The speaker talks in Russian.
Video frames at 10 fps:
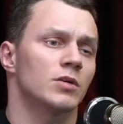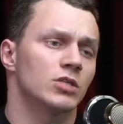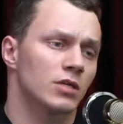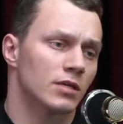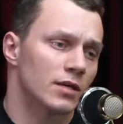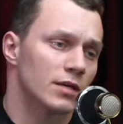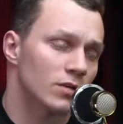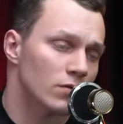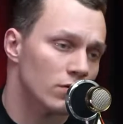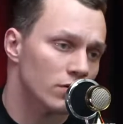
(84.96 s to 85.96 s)
Мише, когда я
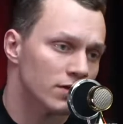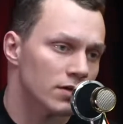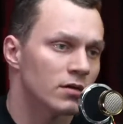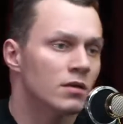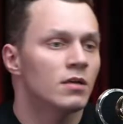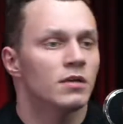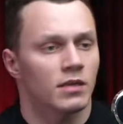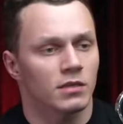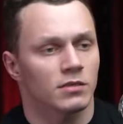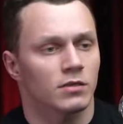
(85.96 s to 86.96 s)
готовился,
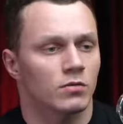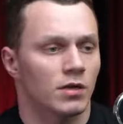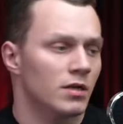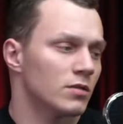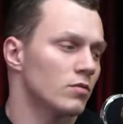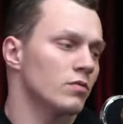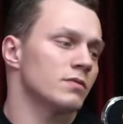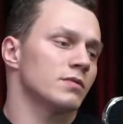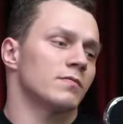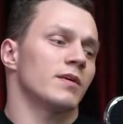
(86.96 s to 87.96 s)
я тебе говорю, я
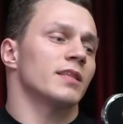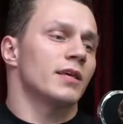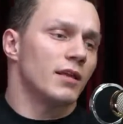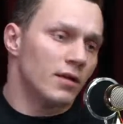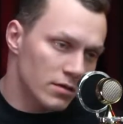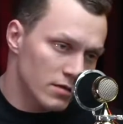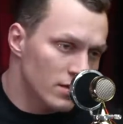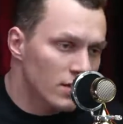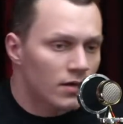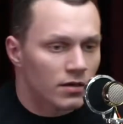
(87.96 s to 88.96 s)
готовился в отелях,
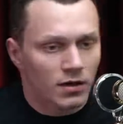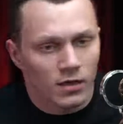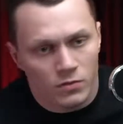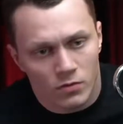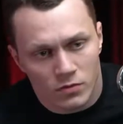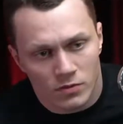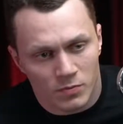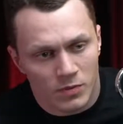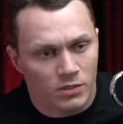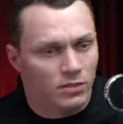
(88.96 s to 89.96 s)
я
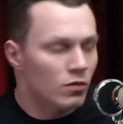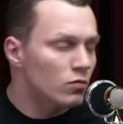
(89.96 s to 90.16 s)
готовился, понимаешь, на